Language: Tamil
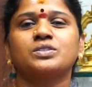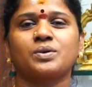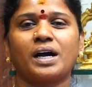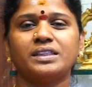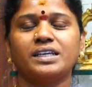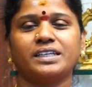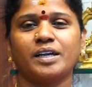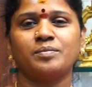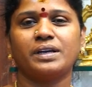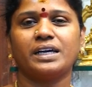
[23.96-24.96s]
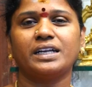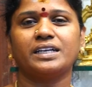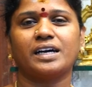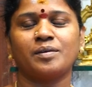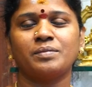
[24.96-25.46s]
ஸோ அந்த டைமில்
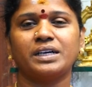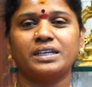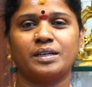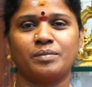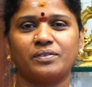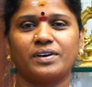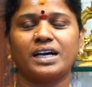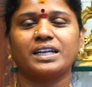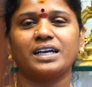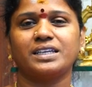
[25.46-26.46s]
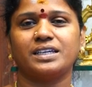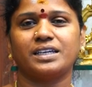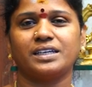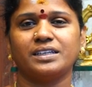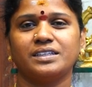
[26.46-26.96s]
நாம் நம்ம வாராகிய